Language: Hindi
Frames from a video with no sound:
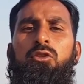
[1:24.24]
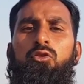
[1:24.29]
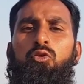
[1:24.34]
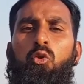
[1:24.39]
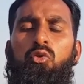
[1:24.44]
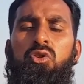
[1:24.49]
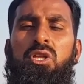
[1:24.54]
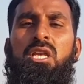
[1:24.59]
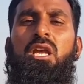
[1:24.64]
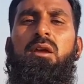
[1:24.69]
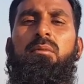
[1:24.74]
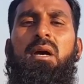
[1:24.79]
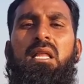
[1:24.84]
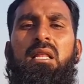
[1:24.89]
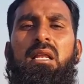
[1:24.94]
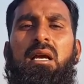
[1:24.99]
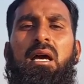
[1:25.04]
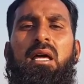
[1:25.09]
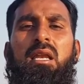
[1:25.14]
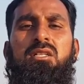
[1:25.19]
दो दिन के बाद
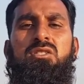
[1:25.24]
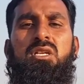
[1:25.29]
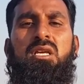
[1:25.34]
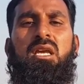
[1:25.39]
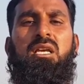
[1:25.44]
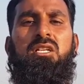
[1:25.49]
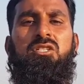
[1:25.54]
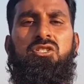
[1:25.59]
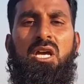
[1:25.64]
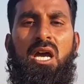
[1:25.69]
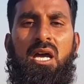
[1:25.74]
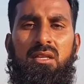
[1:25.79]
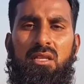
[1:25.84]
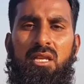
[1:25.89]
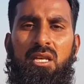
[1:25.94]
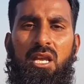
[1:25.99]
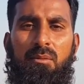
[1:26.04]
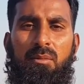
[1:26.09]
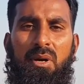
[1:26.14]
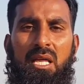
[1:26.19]
लगाना चाहिए चार
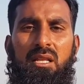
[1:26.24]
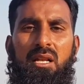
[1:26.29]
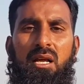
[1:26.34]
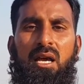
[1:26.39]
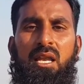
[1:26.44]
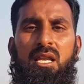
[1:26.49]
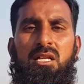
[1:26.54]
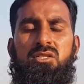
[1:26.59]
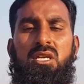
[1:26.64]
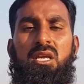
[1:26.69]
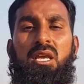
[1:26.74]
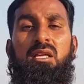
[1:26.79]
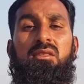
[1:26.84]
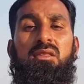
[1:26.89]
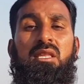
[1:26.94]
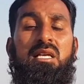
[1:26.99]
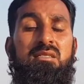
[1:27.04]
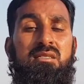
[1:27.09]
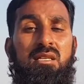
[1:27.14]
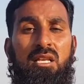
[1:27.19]
दिन के बाद लगाना चाहिए
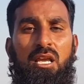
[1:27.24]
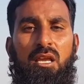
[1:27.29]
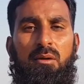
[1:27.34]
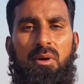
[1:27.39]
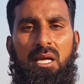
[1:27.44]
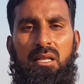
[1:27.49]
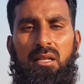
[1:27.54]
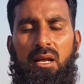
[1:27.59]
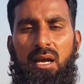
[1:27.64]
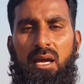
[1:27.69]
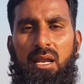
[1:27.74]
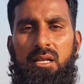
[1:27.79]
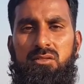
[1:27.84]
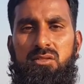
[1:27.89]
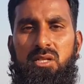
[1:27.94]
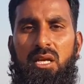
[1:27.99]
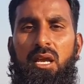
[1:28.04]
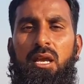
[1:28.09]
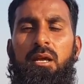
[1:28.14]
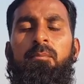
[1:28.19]
दस दिन के बाद लगाना
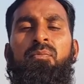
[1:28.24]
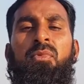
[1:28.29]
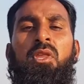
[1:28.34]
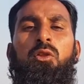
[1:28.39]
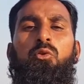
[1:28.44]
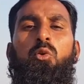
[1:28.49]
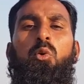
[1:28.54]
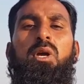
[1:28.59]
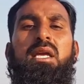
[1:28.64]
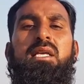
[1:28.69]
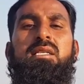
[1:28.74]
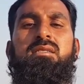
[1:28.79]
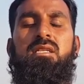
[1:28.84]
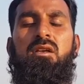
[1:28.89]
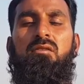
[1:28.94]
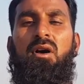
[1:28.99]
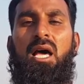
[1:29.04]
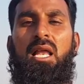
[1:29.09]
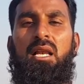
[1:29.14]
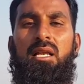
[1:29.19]
चाहिए तो इस
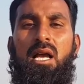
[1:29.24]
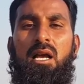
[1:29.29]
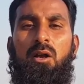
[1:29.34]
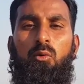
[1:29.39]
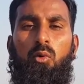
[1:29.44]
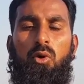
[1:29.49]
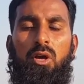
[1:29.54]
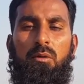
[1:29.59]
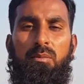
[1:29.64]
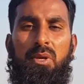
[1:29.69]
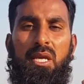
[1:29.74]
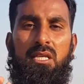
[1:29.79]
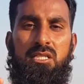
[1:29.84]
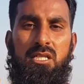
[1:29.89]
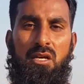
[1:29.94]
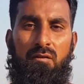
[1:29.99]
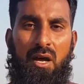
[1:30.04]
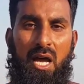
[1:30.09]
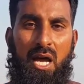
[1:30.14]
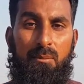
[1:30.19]
सवाल का कोई भी
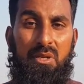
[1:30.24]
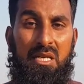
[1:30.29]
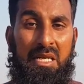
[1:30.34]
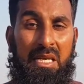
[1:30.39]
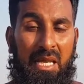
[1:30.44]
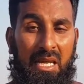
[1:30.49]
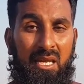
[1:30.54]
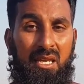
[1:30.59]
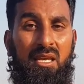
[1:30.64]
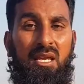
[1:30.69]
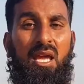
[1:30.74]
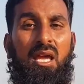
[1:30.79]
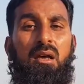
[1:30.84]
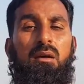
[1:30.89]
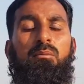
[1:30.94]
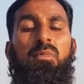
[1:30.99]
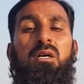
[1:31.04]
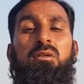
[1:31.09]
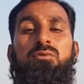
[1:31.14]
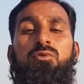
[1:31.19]
जवाब नहीं है
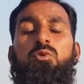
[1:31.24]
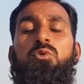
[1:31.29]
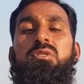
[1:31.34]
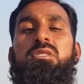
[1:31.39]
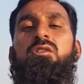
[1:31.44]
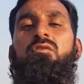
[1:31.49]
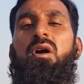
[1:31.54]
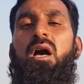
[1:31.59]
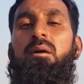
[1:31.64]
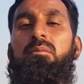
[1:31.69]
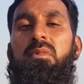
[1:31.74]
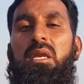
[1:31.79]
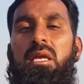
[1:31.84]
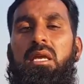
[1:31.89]
मखसूस जवाब